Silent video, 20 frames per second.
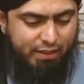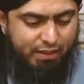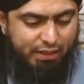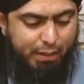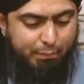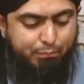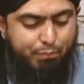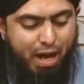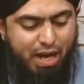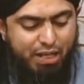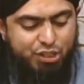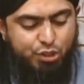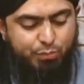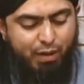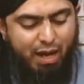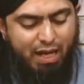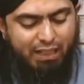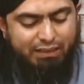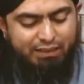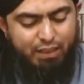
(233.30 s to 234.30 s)
कि
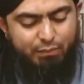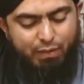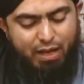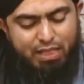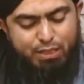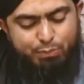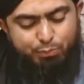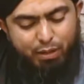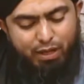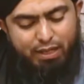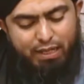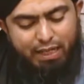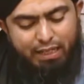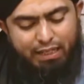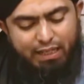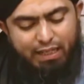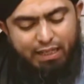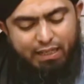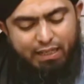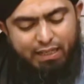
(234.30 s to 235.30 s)
बाजमात नमाज पढ़ने
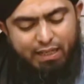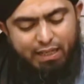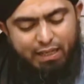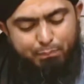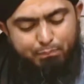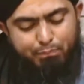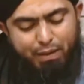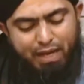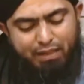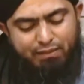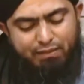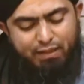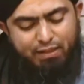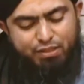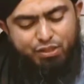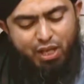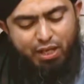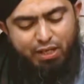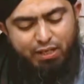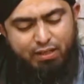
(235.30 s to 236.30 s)
के लिए पैदल
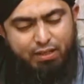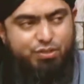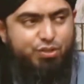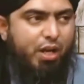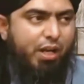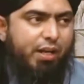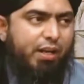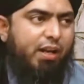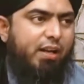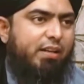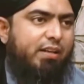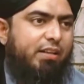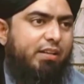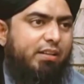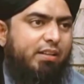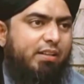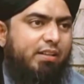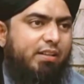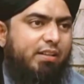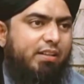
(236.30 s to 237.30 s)
चल कर जाना
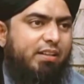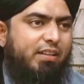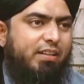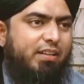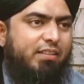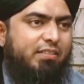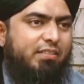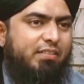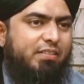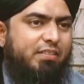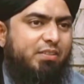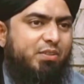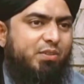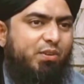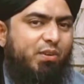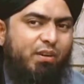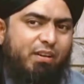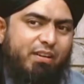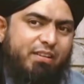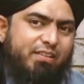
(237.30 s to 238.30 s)

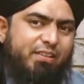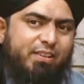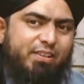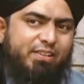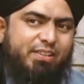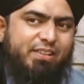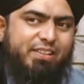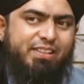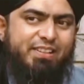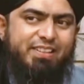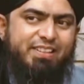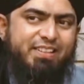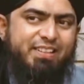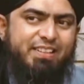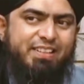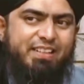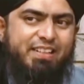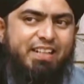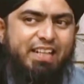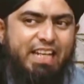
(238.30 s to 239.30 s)
हाय
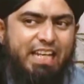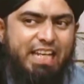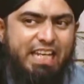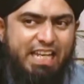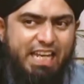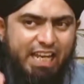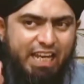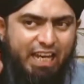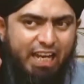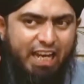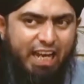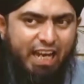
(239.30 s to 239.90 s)
हाय ये